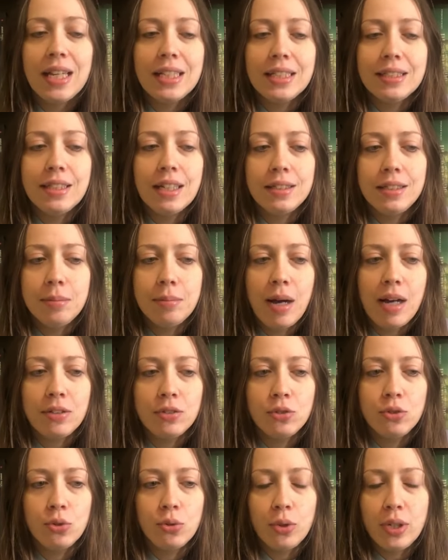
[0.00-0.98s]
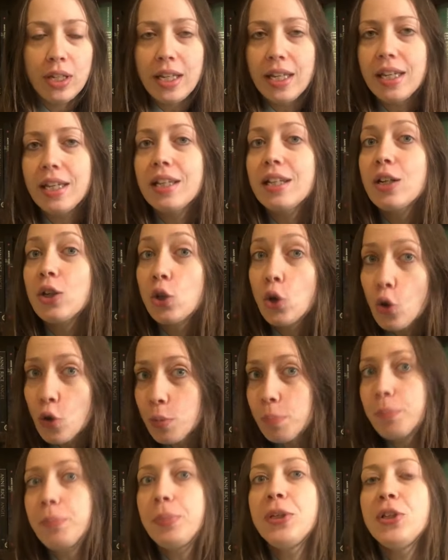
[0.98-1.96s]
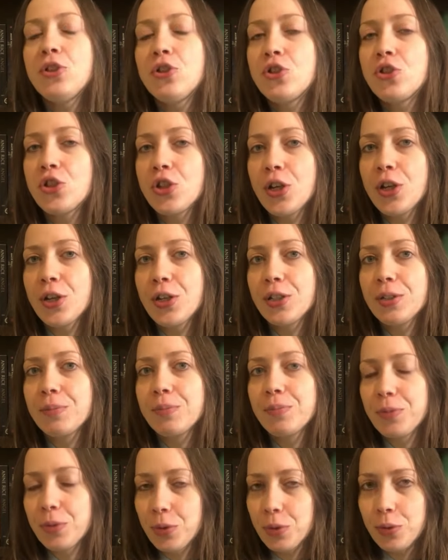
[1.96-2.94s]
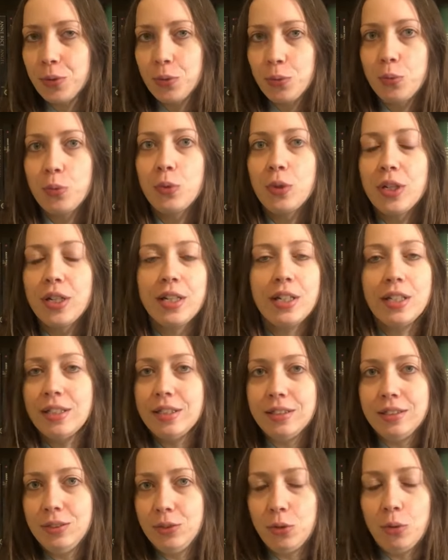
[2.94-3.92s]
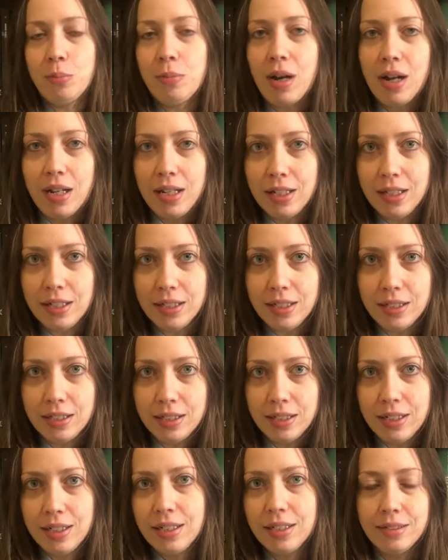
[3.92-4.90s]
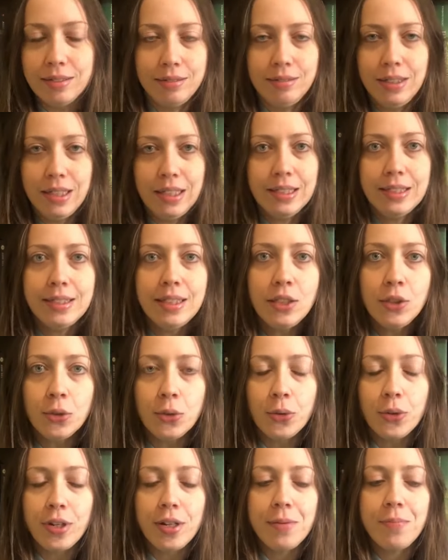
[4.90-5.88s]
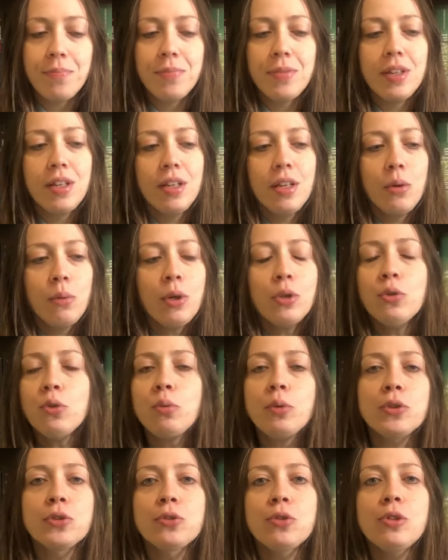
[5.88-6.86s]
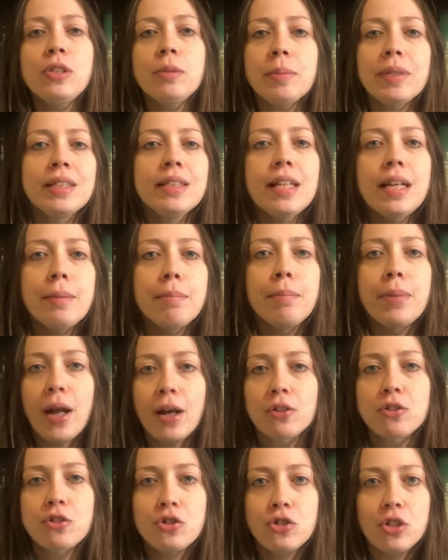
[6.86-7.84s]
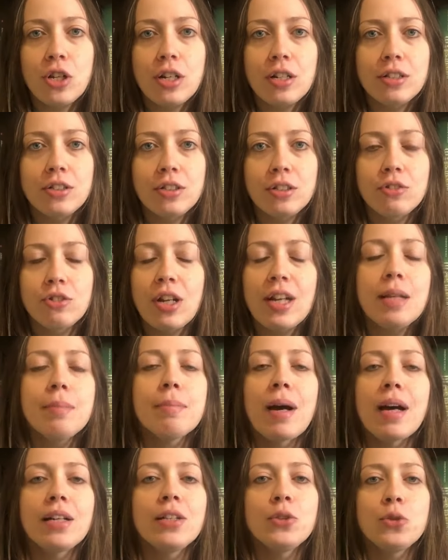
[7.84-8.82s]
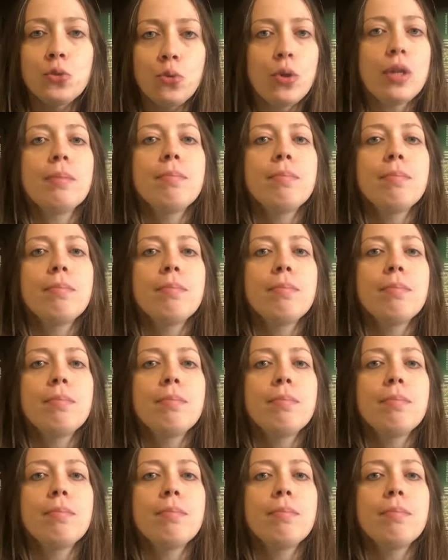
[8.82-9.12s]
Da di matto e colpisce eh, insomma, eh, il signore quando questo gli mette le braccia, cioè le mani sulle